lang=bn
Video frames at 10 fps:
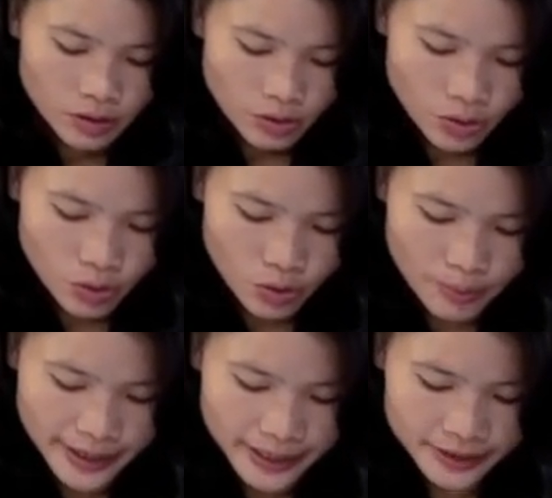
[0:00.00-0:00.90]
লো
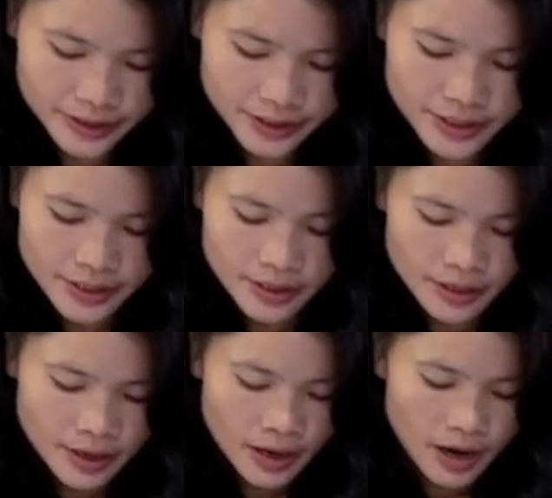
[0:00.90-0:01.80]
ওমেগা থ্রি
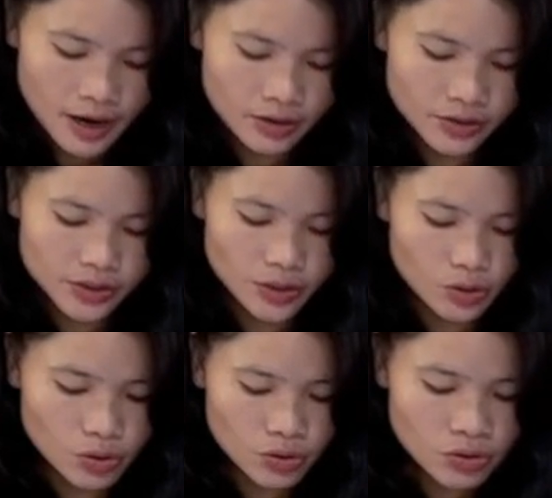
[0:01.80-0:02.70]
আর হচ্ছে লো